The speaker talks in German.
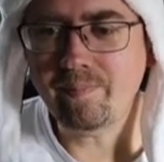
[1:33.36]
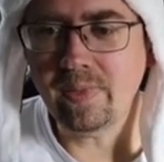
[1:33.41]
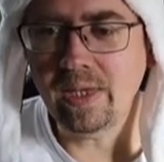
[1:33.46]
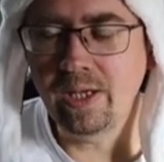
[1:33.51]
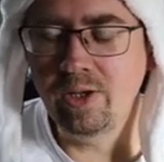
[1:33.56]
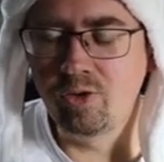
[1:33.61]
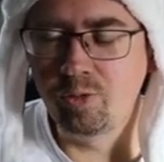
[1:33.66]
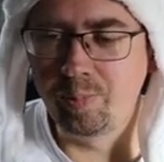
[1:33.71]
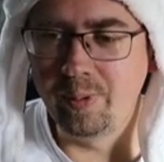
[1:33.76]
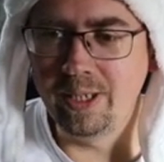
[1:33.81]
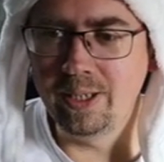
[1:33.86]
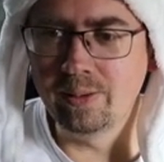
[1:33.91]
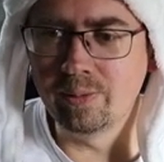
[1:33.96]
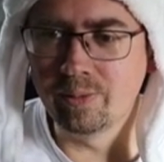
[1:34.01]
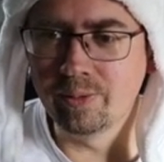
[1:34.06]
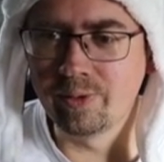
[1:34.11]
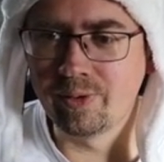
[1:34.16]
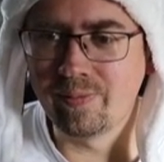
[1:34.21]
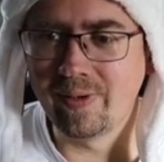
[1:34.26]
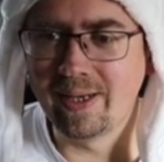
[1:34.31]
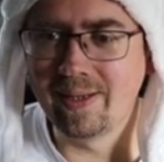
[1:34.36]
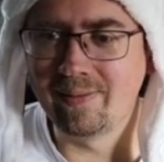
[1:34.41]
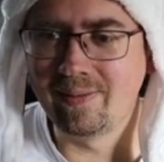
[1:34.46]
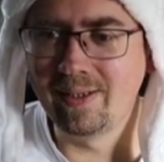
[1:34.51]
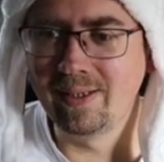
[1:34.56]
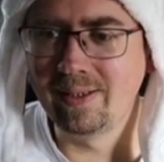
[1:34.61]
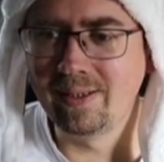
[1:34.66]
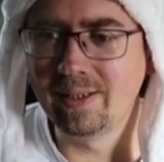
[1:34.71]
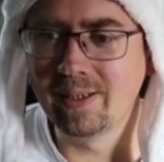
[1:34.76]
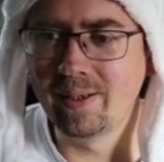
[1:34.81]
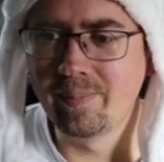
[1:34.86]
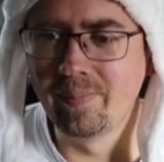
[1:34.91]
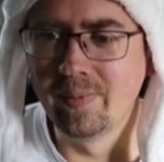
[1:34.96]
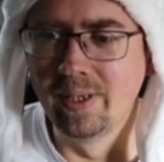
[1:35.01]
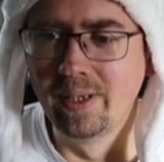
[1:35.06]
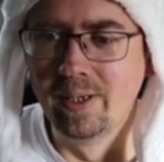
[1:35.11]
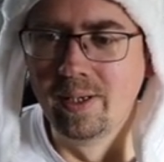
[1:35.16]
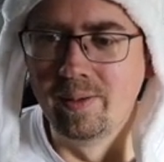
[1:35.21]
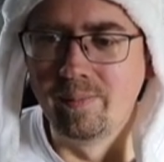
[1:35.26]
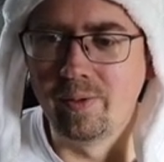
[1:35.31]
spielen. Und zwar seht ihr,
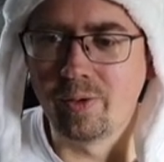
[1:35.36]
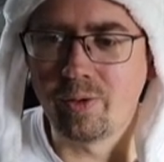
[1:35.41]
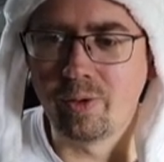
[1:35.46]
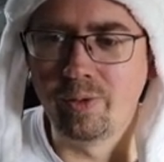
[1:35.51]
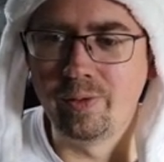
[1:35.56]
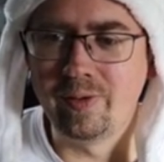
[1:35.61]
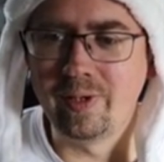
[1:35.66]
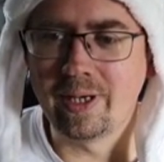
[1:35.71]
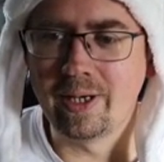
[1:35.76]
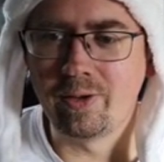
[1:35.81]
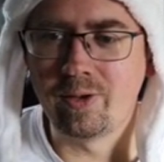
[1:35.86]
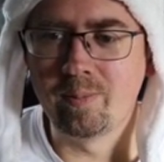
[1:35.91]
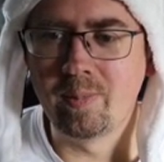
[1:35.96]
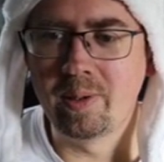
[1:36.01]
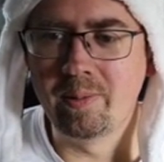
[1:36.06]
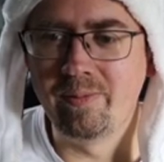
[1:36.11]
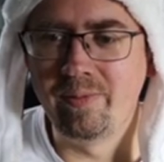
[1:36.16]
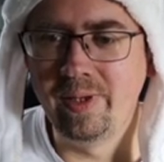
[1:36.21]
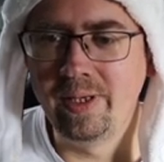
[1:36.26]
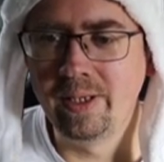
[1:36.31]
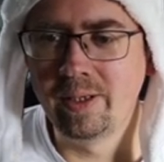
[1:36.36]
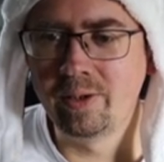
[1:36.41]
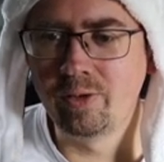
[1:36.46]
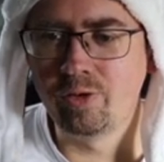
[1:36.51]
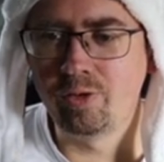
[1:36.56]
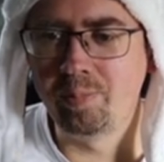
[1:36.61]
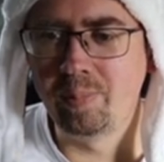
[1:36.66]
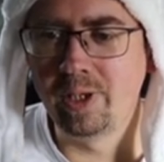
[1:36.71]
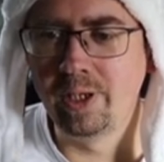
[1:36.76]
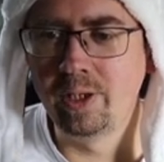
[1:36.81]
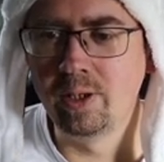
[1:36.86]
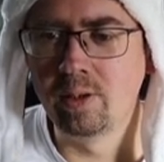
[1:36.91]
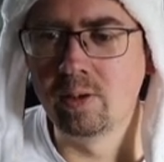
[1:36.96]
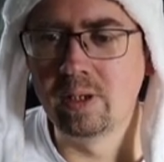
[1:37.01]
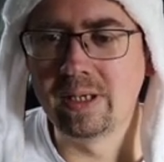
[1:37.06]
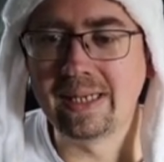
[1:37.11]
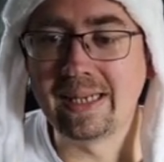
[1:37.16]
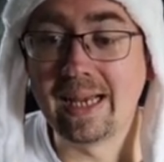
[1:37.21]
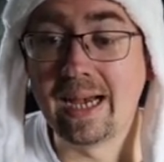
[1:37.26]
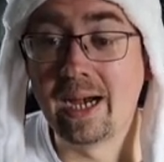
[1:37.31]
wir können uns hier ganz normal bewegen, springen.
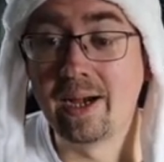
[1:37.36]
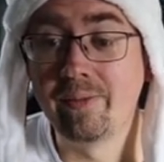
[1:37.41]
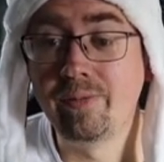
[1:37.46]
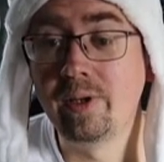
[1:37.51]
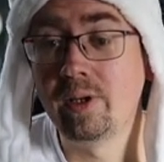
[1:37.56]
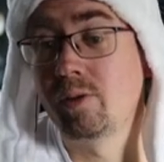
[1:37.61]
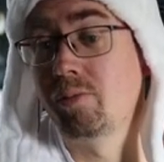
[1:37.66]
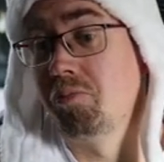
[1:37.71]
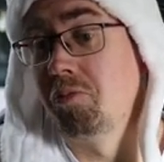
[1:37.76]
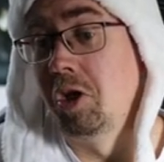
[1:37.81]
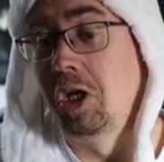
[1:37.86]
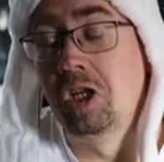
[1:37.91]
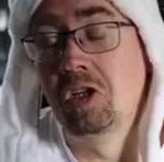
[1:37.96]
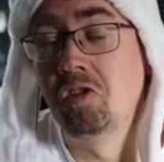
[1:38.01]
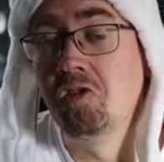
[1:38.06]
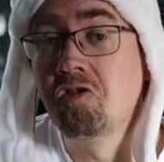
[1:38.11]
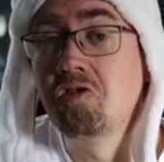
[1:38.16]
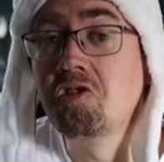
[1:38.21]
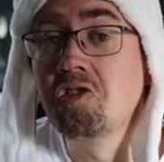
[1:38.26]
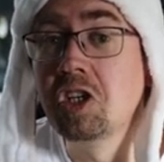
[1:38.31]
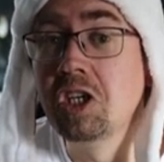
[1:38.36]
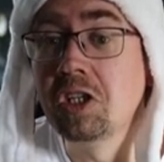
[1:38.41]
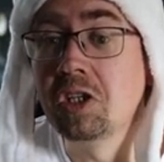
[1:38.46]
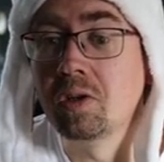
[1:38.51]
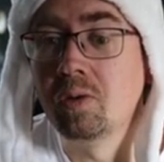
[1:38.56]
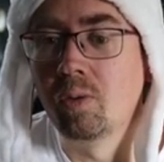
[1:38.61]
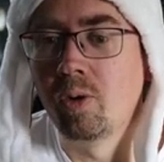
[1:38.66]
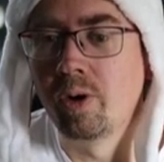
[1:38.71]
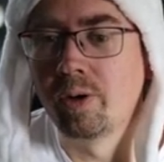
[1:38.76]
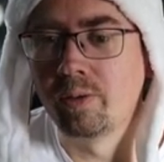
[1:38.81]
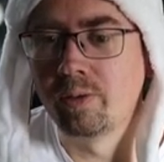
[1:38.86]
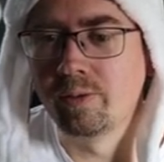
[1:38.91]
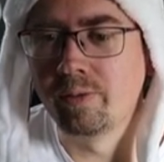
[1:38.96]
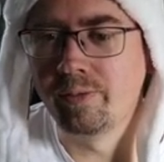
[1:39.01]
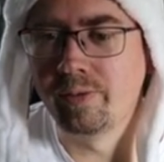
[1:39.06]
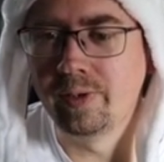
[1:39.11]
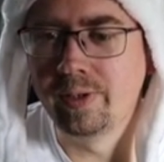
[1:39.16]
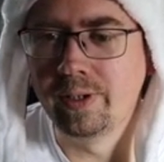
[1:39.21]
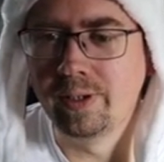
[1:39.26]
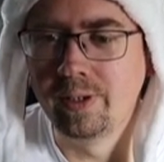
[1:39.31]
Grafik technisch geht in Ordnung,
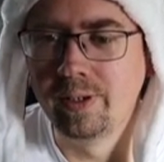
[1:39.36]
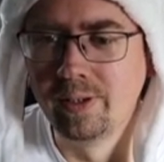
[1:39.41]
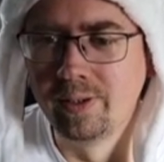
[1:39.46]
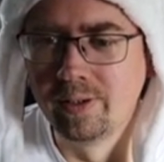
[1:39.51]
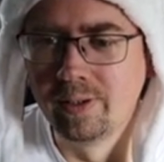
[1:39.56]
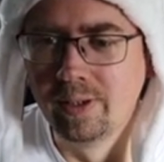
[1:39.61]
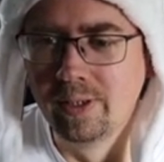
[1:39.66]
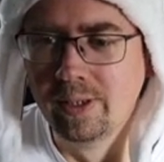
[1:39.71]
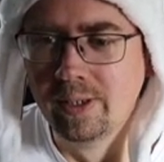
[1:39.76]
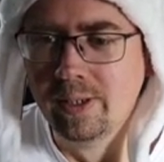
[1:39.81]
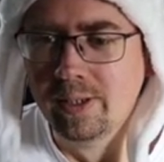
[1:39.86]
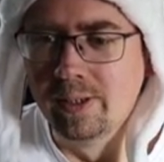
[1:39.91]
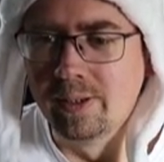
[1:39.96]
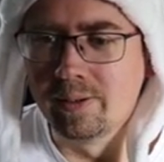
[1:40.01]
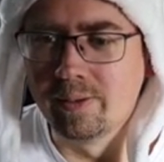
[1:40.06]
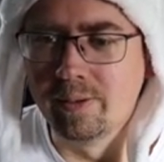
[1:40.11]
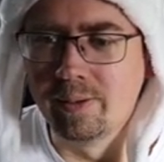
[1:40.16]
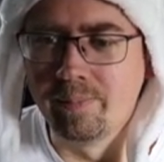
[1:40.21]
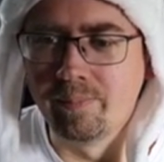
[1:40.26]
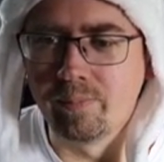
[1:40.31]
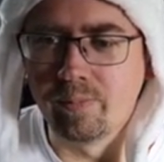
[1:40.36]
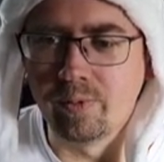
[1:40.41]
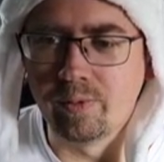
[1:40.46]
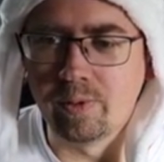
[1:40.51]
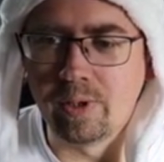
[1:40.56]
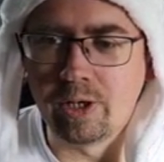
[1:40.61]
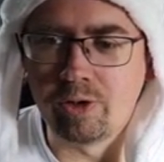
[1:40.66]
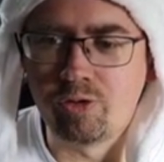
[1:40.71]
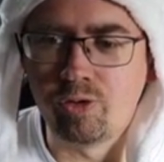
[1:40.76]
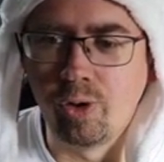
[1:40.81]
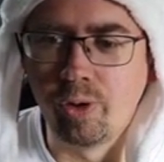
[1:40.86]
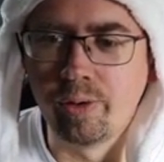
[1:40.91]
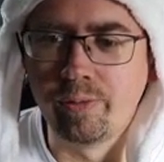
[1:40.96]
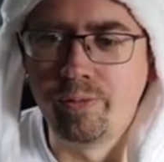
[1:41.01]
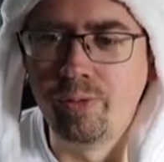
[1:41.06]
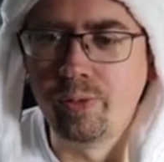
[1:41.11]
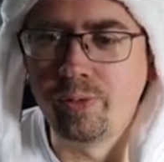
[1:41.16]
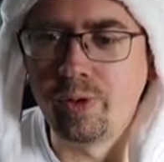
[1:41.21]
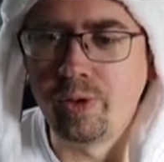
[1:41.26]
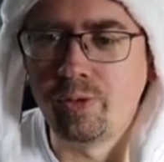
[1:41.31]
finde ich. Ähm, der Steuerung
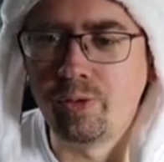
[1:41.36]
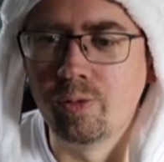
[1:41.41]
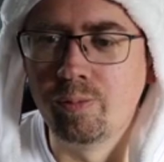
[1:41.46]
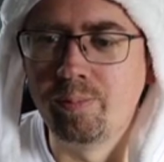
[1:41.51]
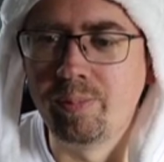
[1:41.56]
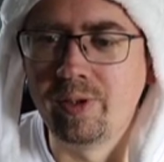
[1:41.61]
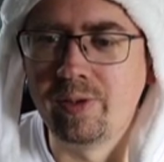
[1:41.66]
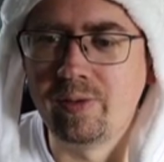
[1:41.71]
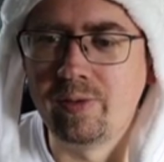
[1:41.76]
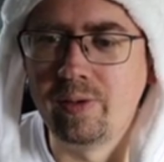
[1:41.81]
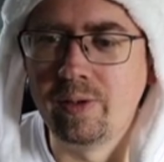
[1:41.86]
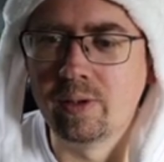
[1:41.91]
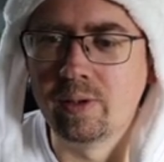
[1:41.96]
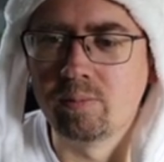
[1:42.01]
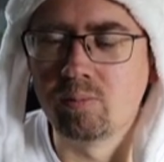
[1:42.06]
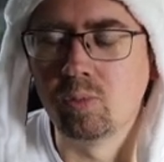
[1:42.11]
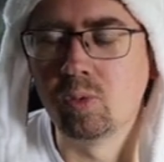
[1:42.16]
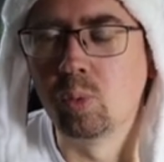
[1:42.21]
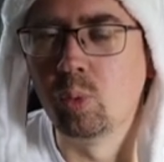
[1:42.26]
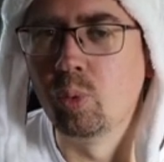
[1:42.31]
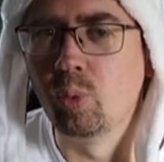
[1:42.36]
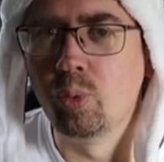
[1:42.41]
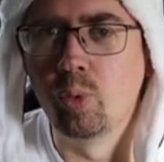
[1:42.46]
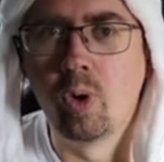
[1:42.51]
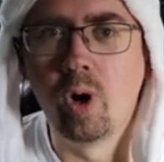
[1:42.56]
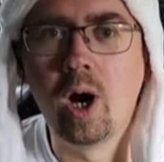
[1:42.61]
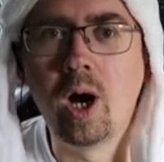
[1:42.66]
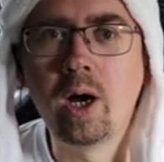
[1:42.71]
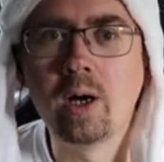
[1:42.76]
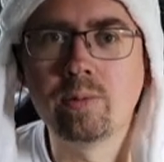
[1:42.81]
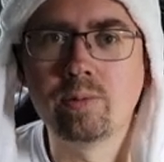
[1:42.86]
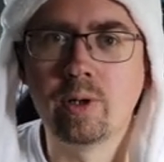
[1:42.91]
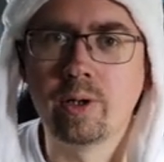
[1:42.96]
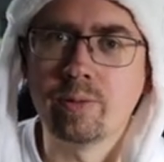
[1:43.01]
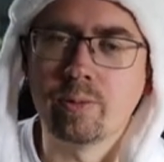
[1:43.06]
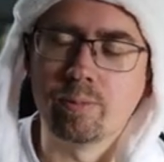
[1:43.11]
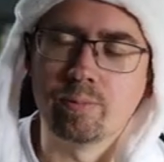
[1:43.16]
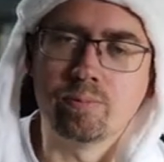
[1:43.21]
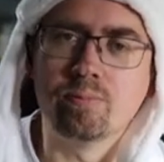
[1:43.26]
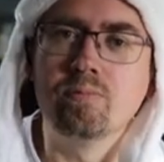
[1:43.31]
fühlt sich so ein bisschen, boah, also